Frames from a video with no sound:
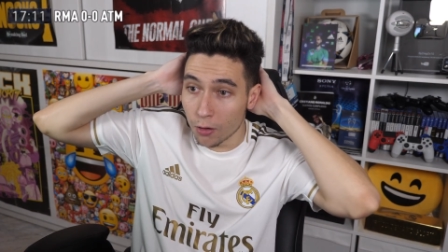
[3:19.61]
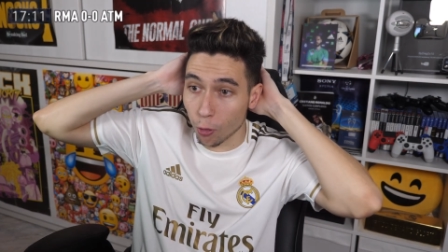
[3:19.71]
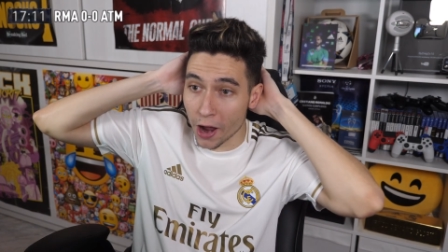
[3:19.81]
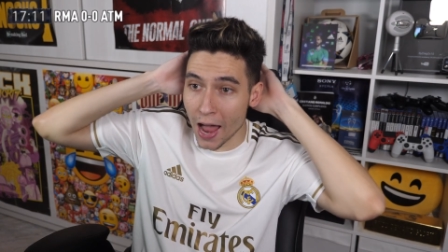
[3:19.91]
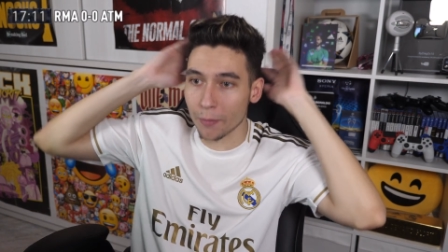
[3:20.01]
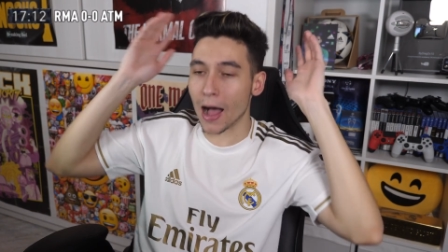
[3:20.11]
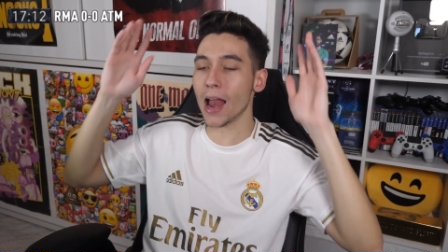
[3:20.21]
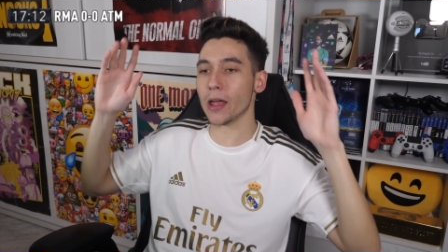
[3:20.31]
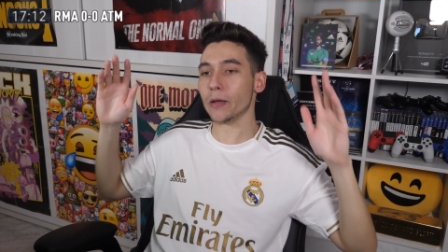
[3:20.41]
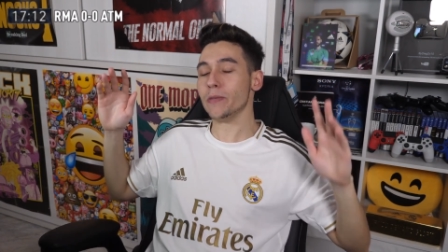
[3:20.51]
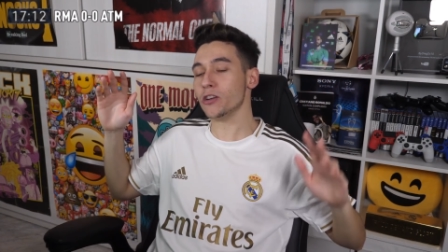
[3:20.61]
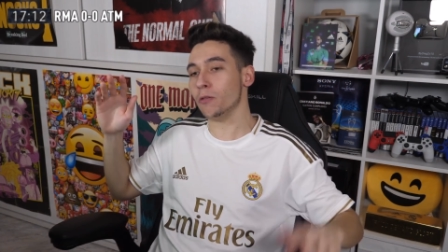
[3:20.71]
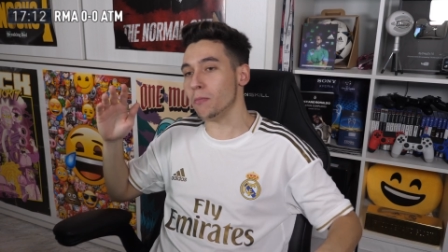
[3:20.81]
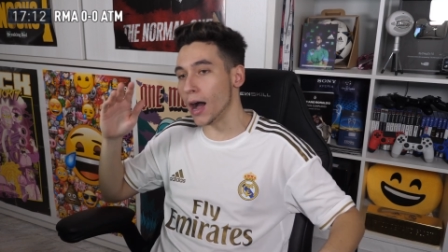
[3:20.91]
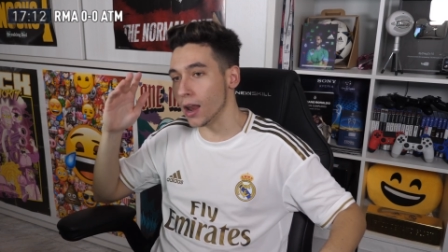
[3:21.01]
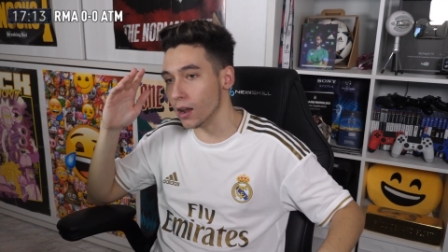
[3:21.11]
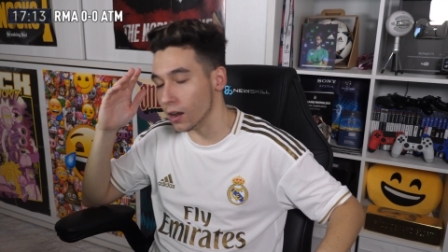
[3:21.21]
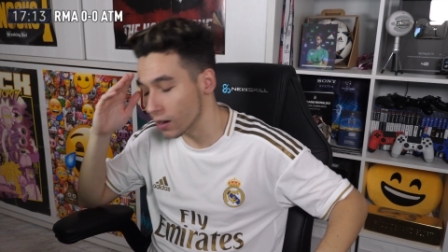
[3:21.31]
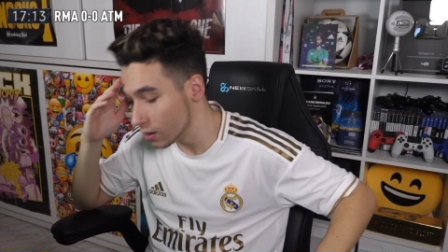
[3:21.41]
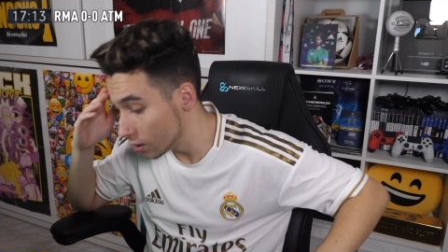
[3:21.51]
¡Fuera! Vale, menos
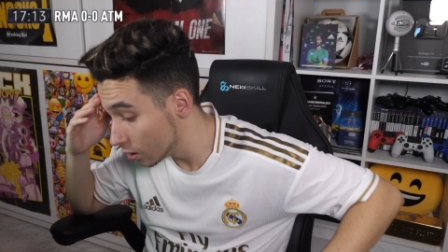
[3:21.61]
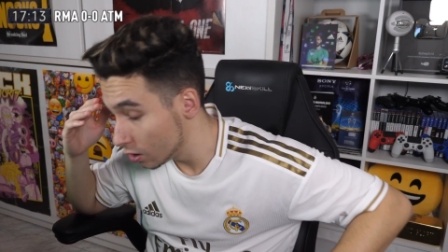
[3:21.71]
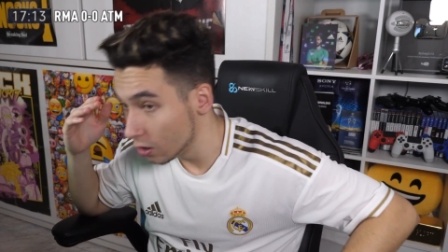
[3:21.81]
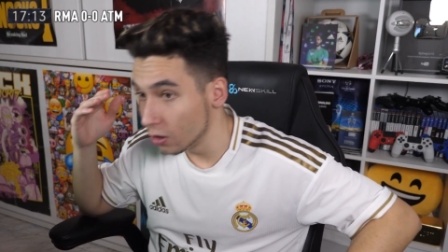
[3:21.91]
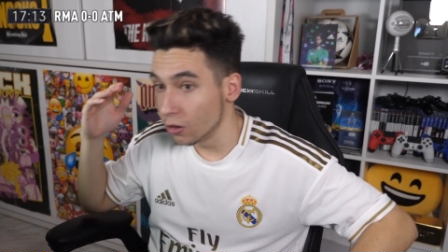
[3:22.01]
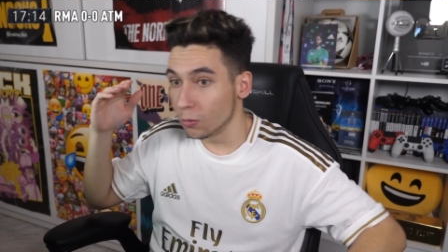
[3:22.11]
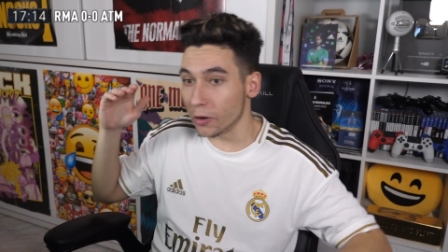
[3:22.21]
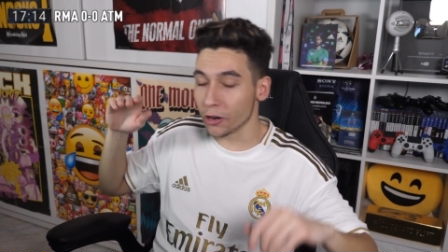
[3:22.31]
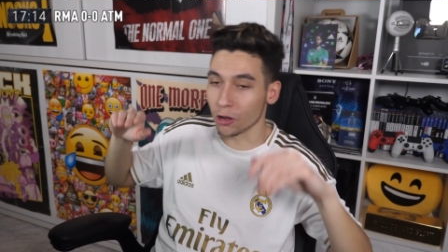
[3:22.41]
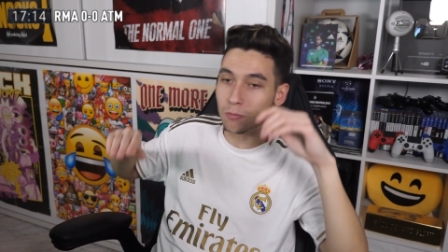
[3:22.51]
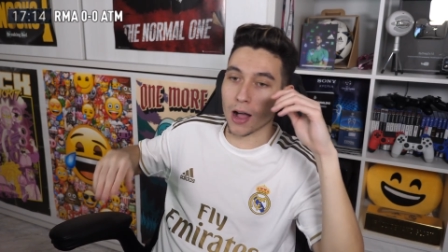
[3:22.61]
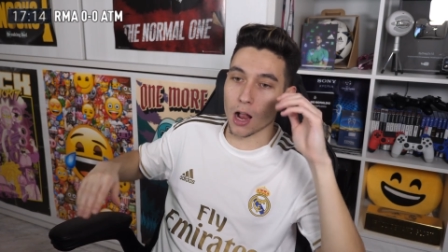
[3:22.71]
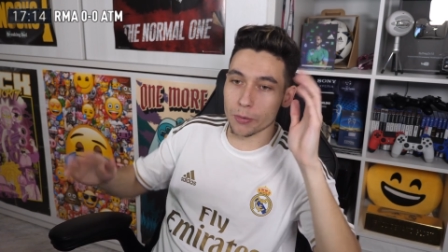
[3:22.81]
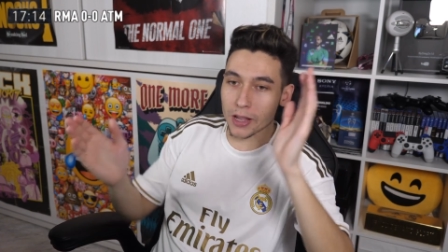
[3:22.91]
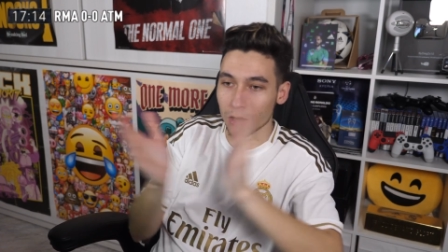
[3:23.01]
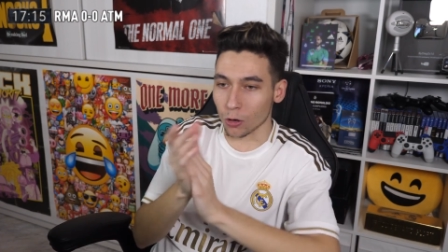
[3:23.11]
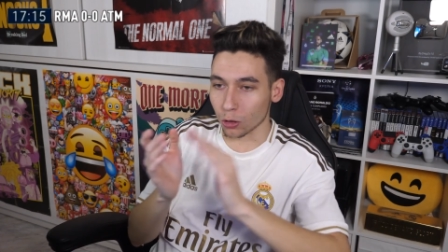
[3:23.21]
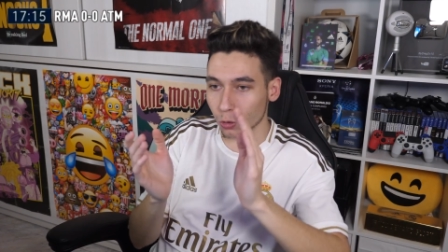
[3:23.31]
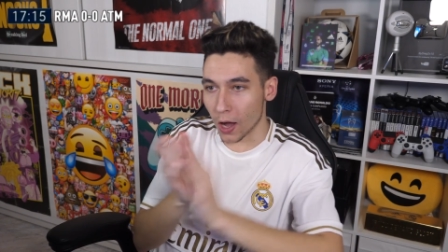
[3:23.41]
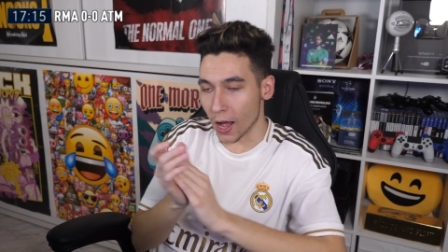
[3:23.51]
mal. Menos mal, bien,
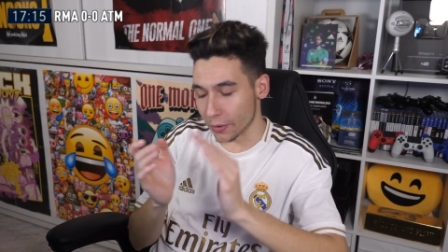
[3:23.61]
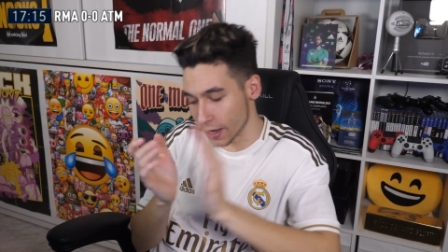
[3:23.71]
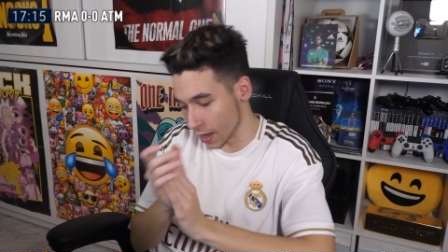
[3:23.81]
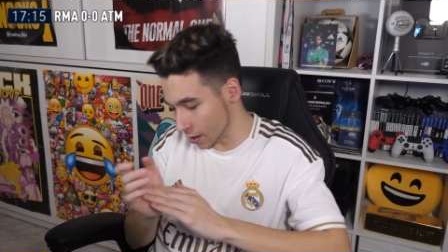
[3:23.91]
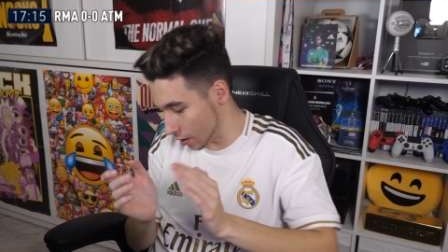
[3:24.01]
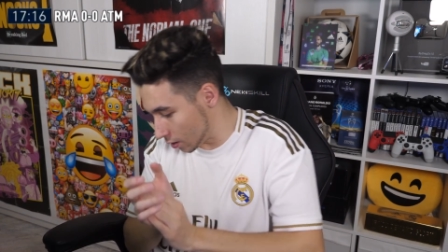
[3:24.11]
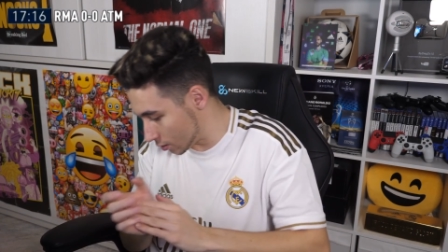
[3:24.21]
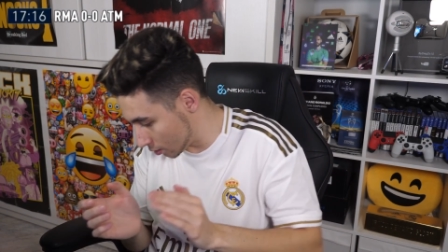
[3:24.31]
Courtois, bien.